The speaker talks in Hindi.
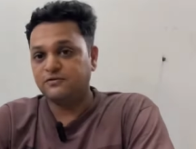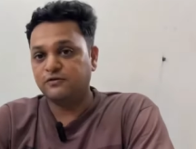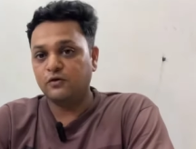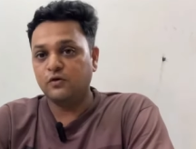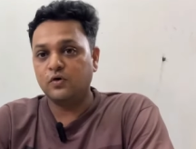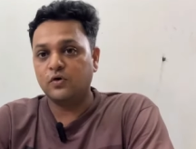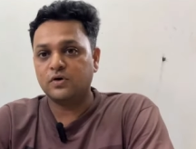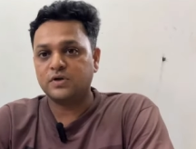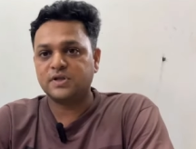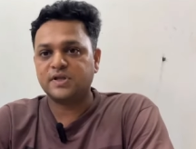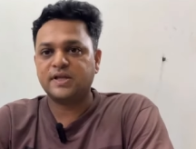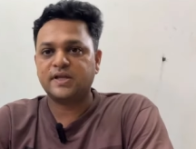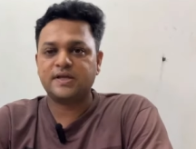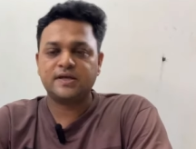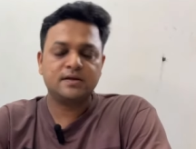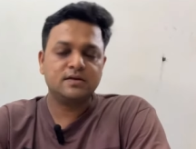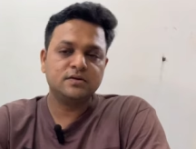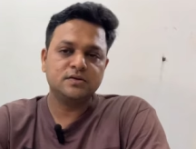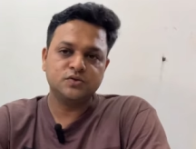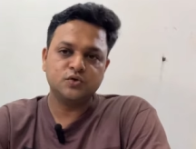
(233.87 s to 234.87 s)
द फोर्थ
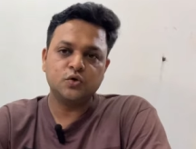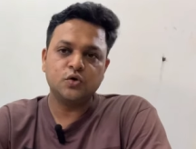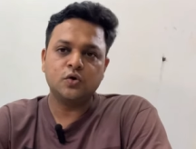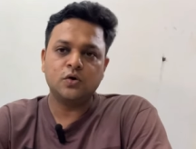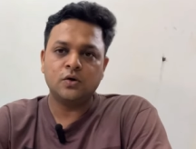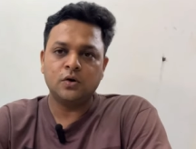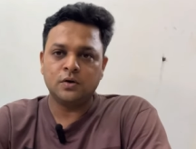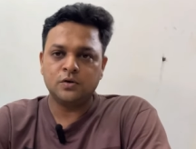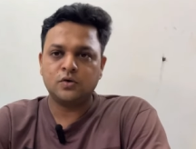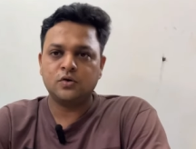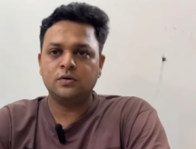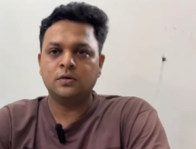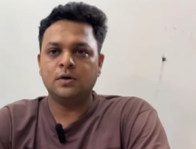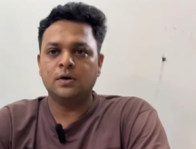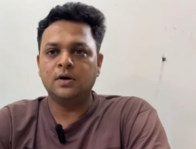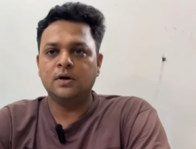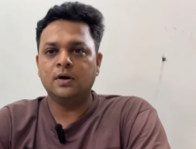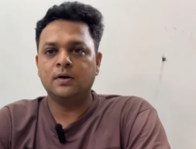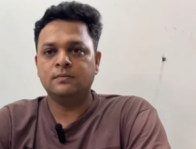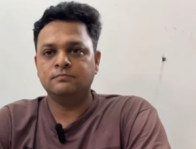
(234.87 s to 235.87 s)
जो
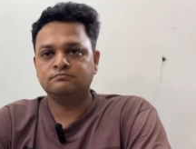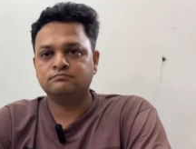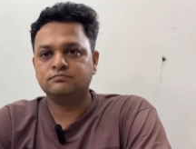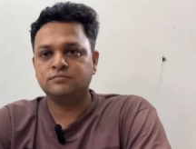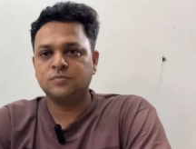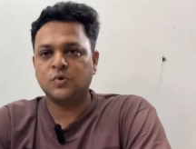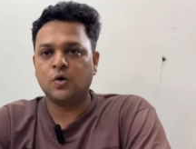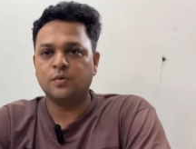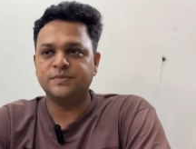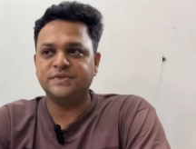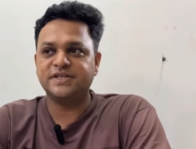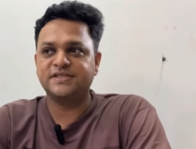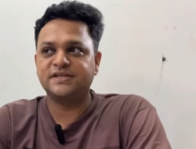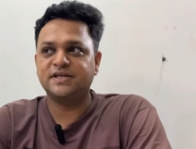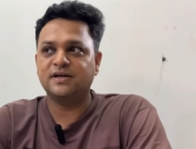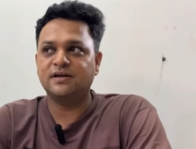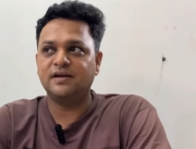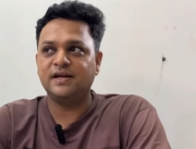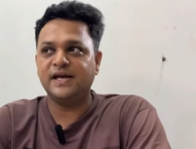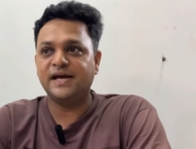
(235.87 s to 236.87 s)

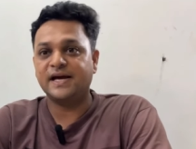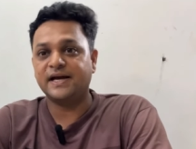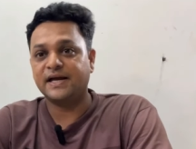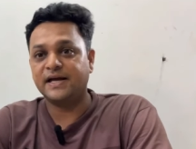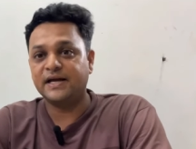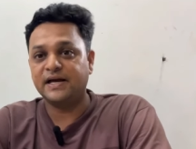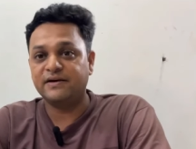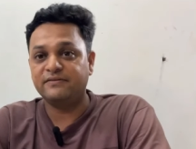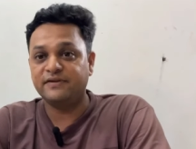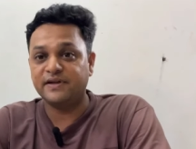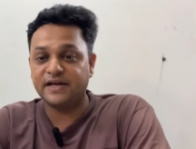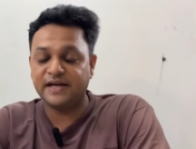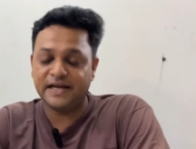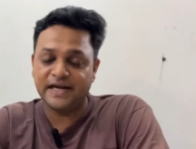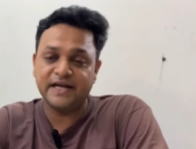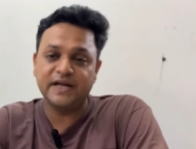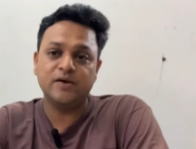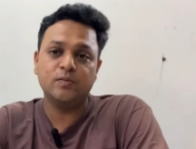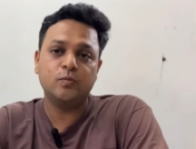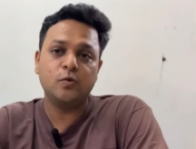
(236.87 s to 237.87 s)
ऑब्जेक्शन लिया गया या फिर
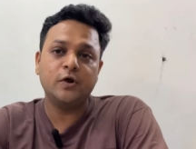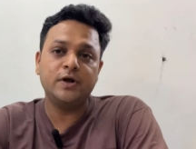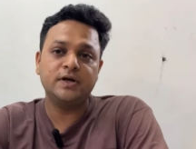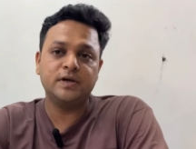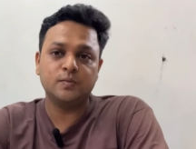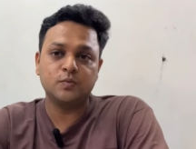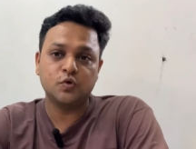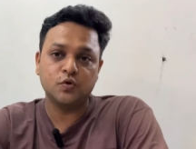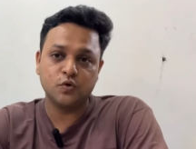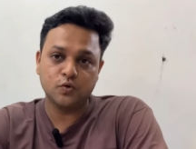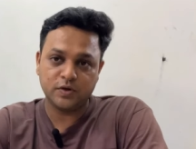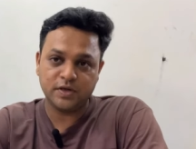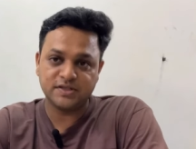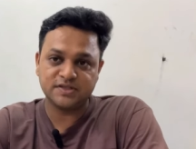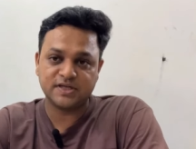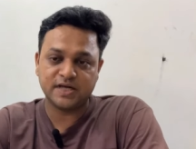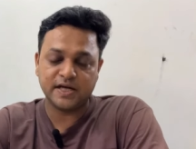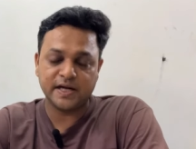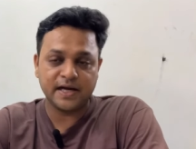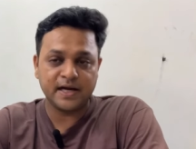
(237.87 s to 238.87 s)
निगेटिव पॉइंट हमको
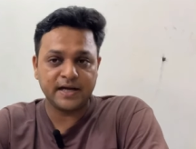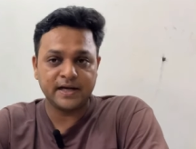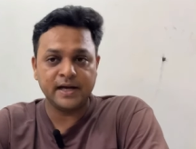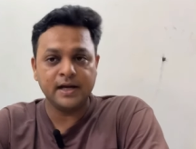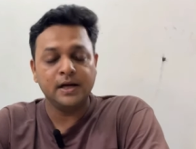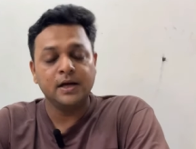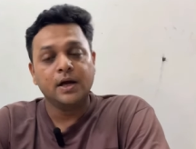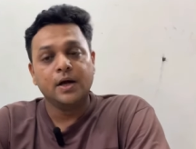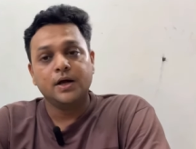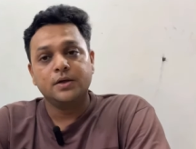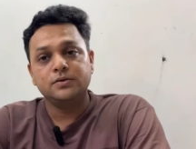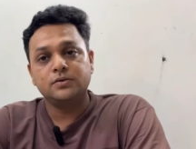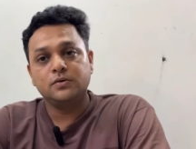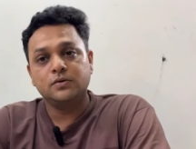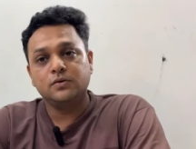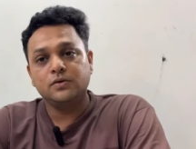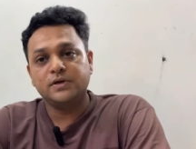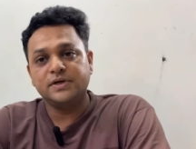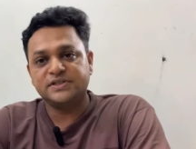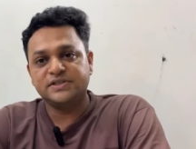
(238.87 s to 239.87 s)
नोटिस कराया गया तो